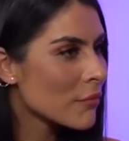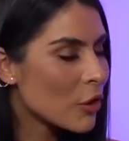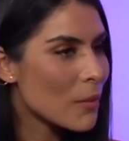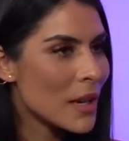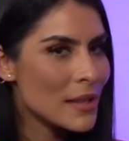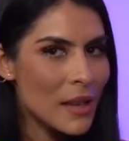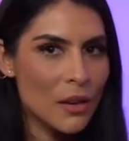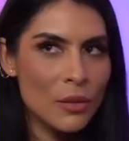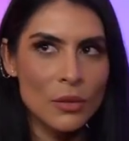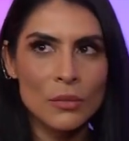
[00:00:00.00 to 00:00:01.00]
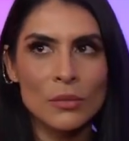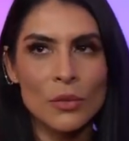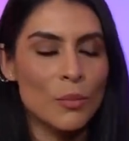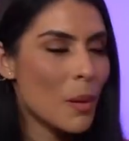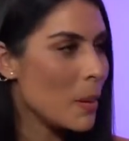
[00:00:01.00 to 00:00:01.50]
formalizarlo
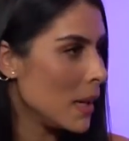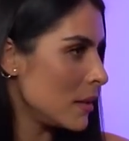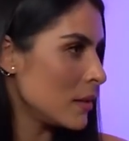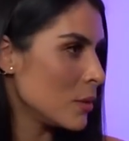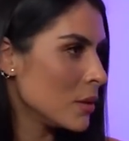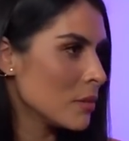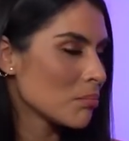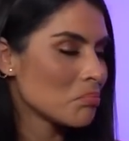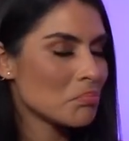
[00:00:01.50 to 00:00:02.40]
con, papeles, ¿no?